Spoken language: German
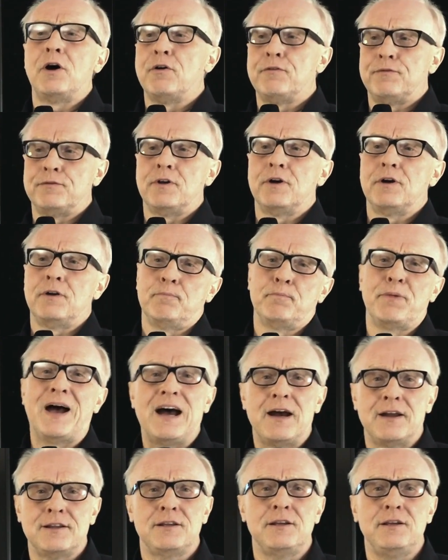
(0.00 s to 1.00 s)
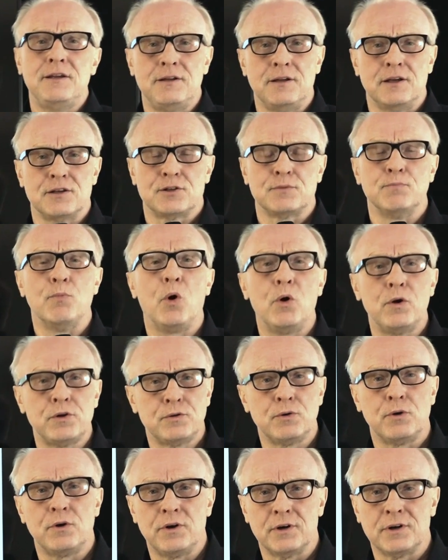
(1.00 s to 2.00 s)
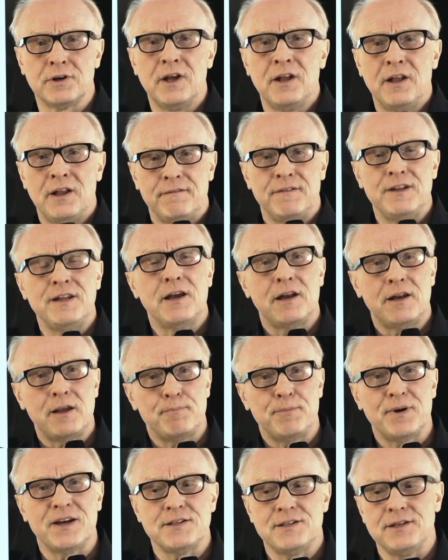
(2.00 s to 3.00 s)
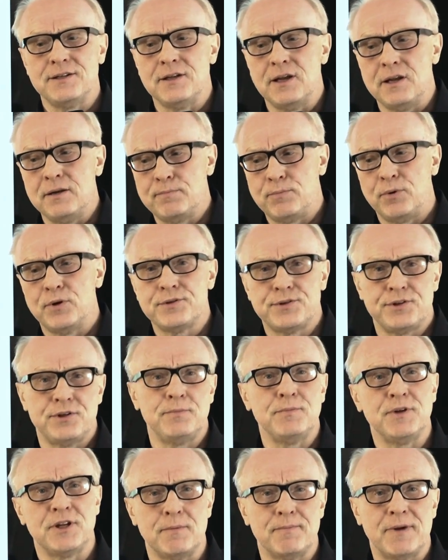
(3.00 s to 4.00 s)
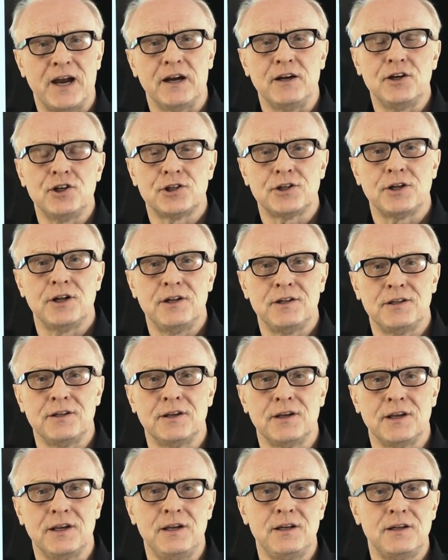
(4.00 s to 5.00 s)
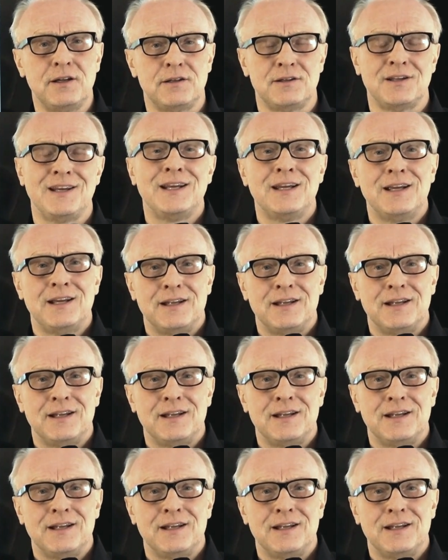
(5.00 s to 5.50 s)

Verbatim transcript: Auf einer Party, der Smalltalk, wenn da der Präsident plötzlich mit dem Angestellten redet,